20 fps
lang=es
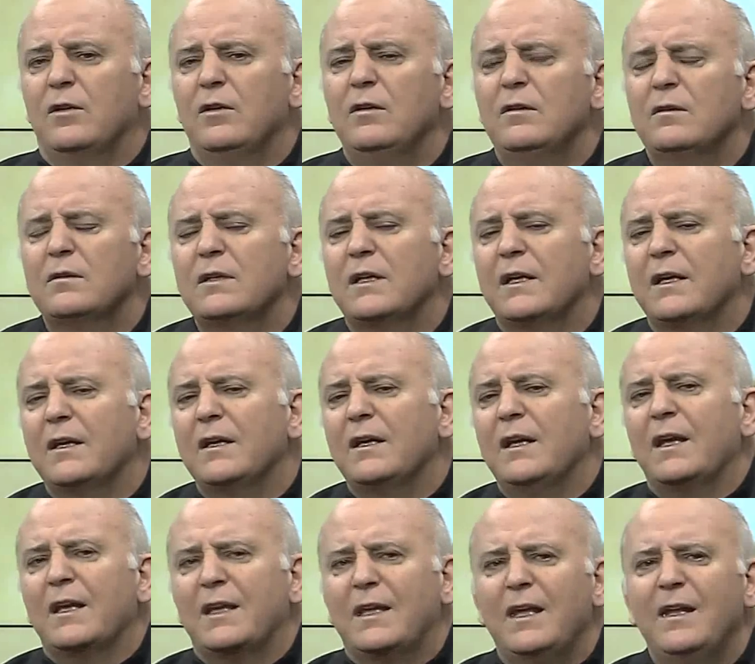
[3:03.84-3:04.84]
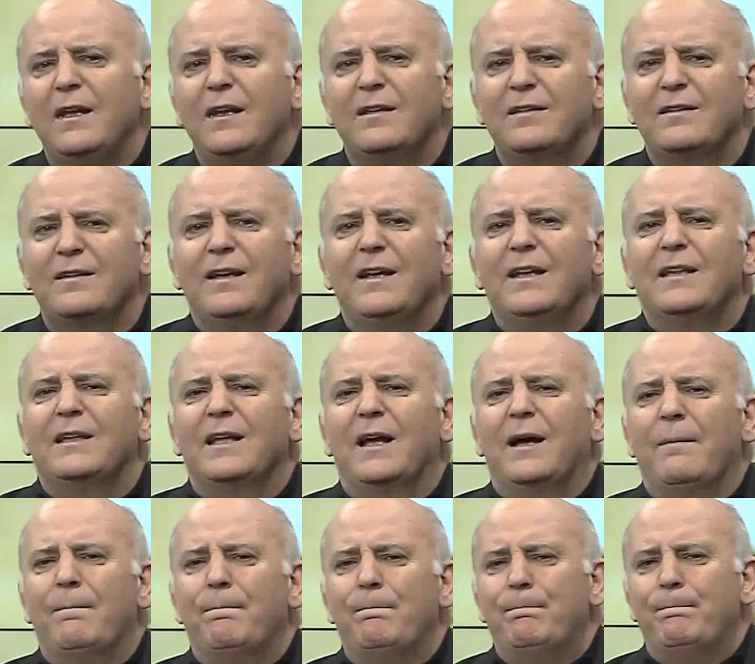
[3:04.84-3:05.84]
¿no? ¿Eh? ¿Quién es
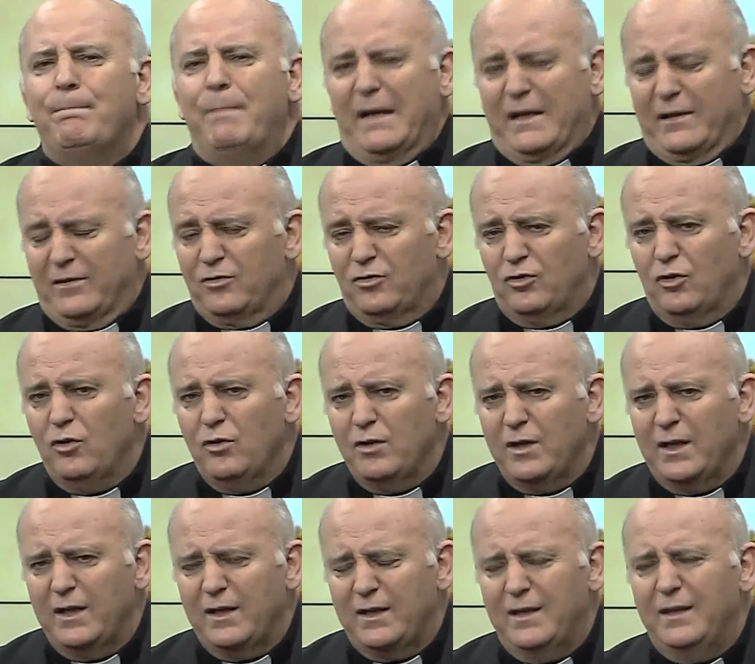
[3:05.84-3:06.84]
esta persona?